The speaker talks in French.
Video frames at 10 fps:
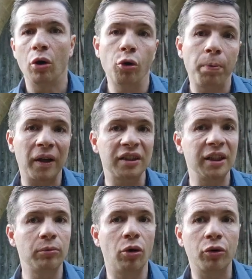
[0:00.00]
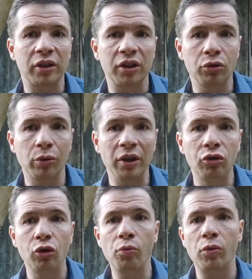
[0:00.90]
le principe de l'orientation
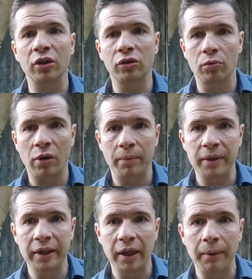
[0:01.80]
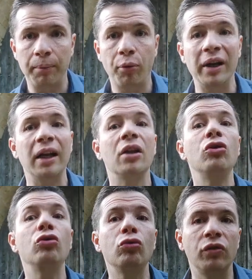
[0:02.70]
est de moins en moins appliqué pour les
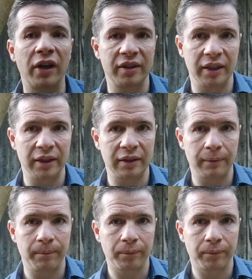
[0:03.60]
nouvelles églises.